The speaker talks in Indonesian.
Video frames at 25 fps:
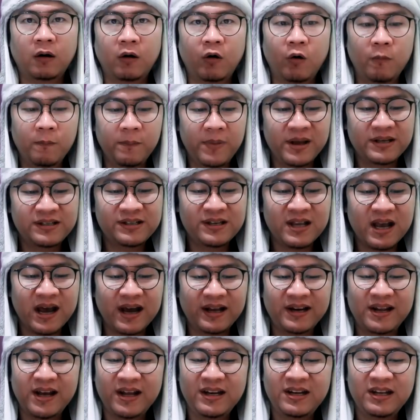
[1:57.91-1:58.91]
Home
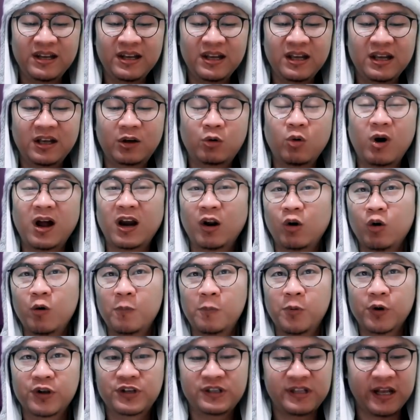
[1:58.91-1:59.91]
base-nya ada di Kuala
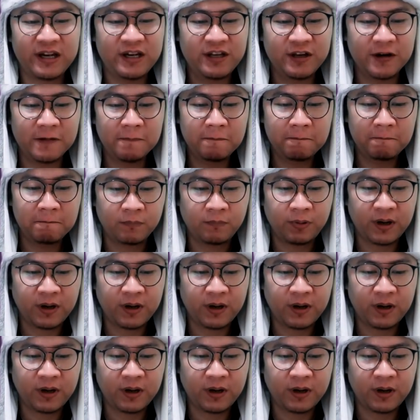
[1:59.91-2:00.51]
Lumpur Stadium.